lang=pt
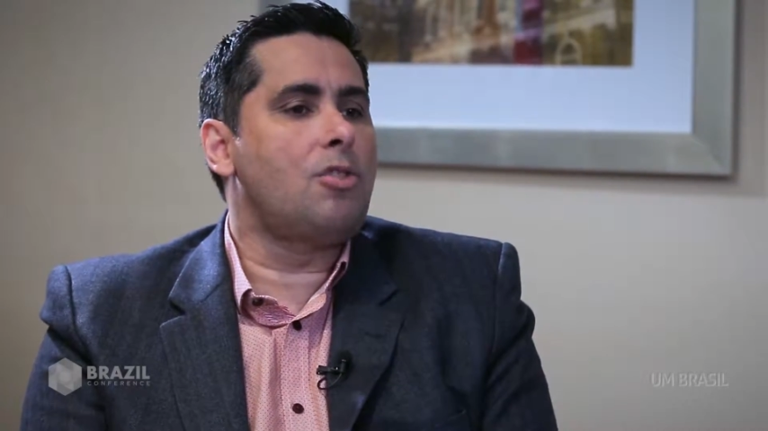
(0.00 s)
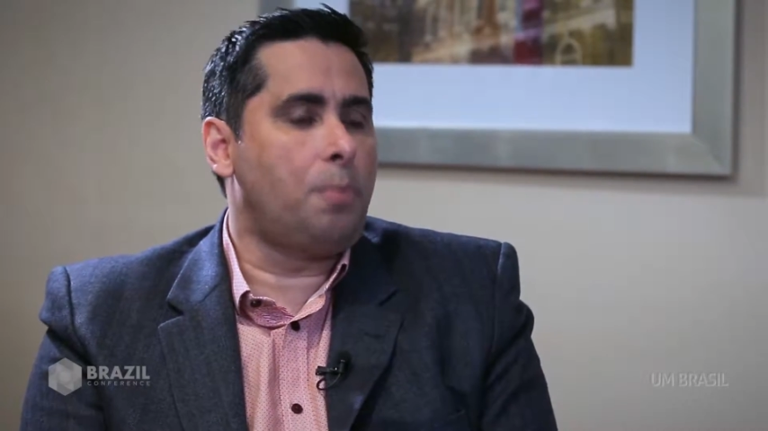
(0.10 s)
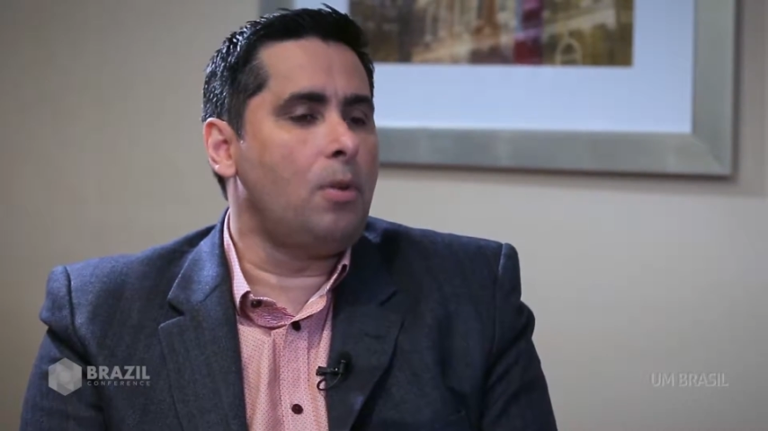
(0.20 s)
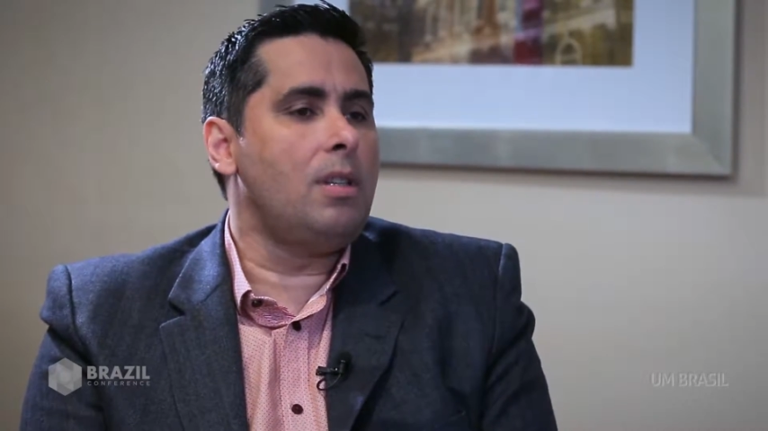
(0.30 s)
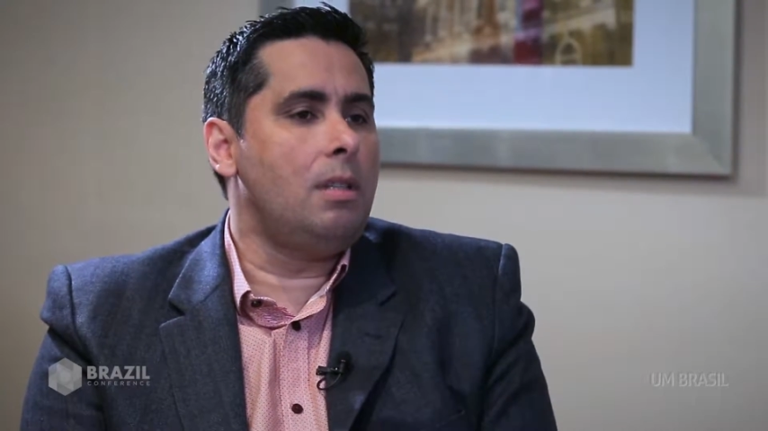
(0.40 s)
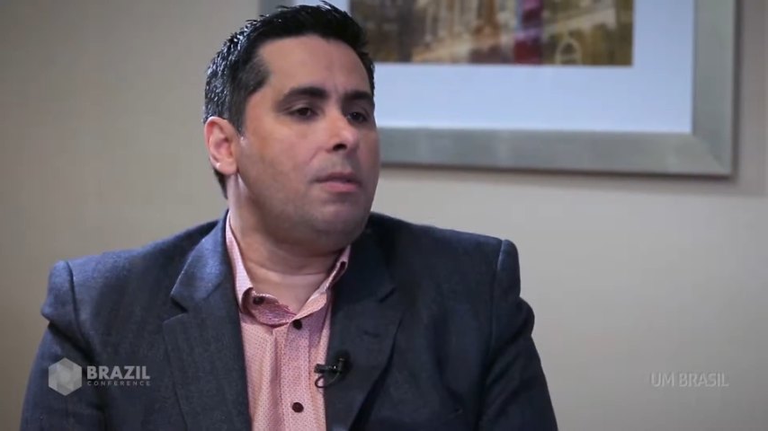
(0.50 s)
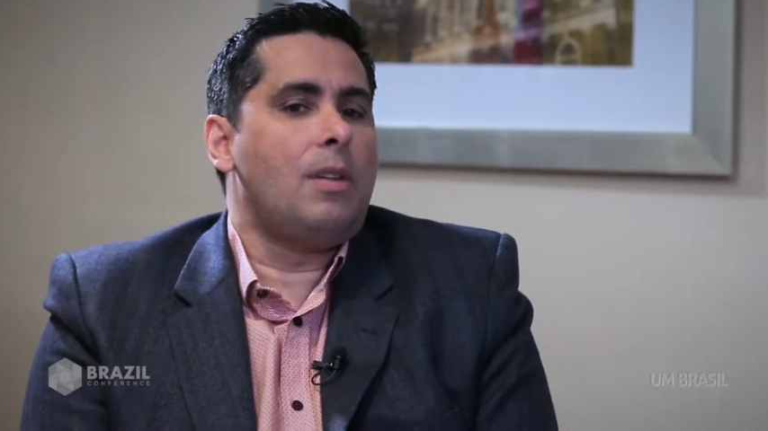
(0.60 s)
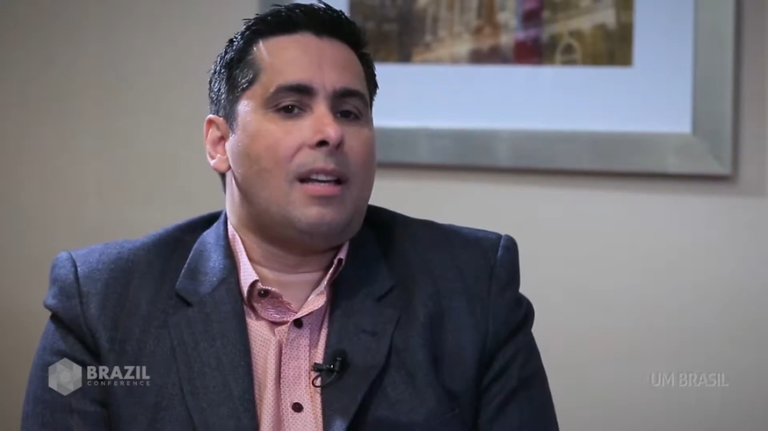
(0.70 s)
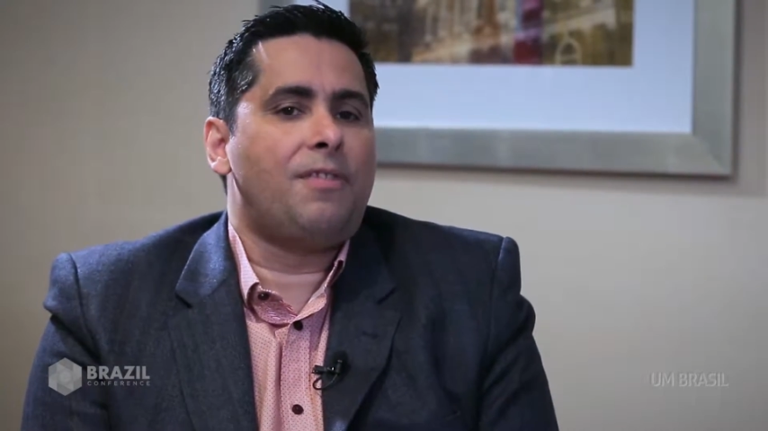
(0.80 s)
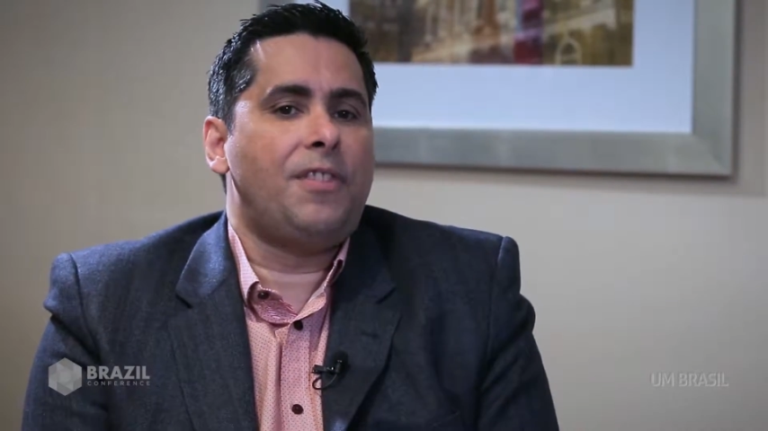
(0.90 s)
disponível
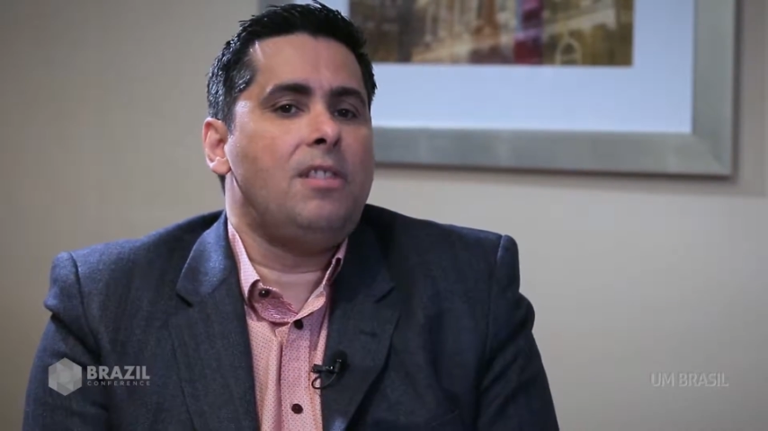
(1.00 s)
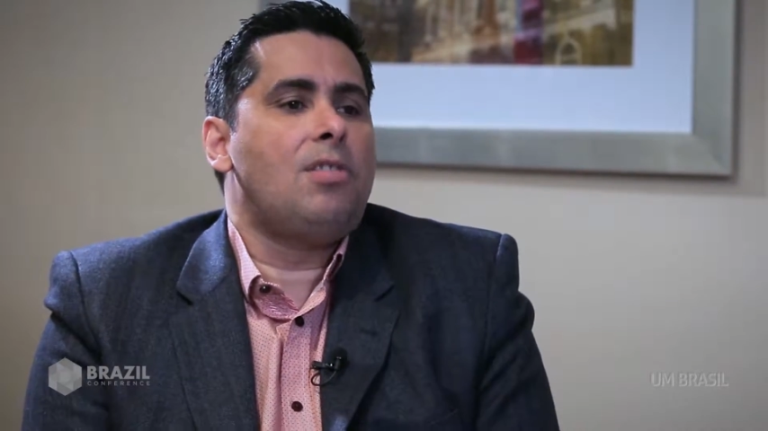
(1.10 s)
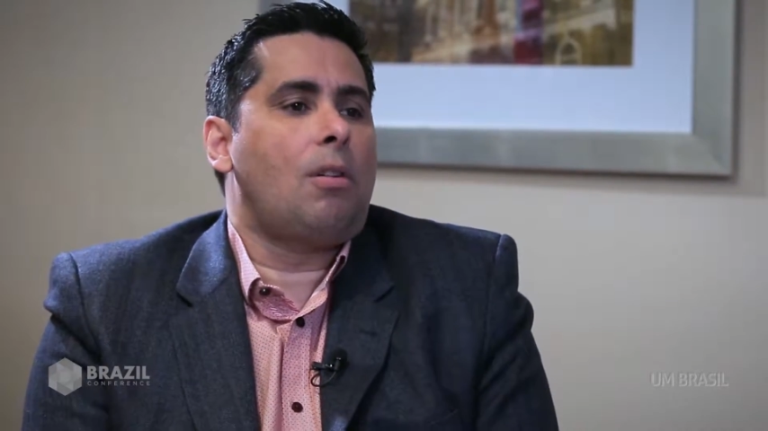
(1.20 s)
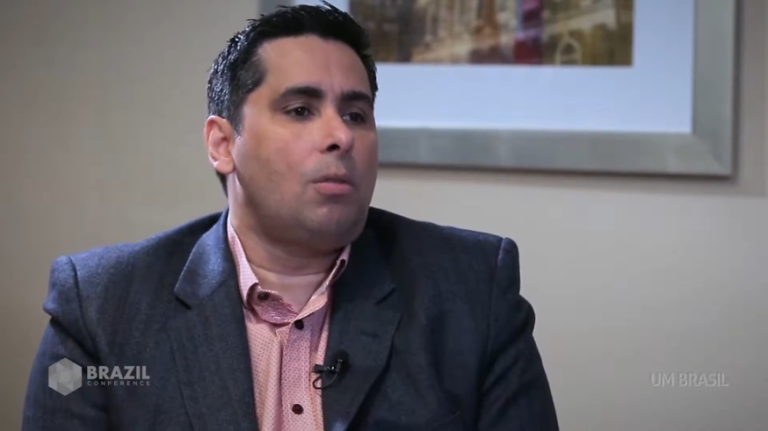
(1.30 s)
e a fim de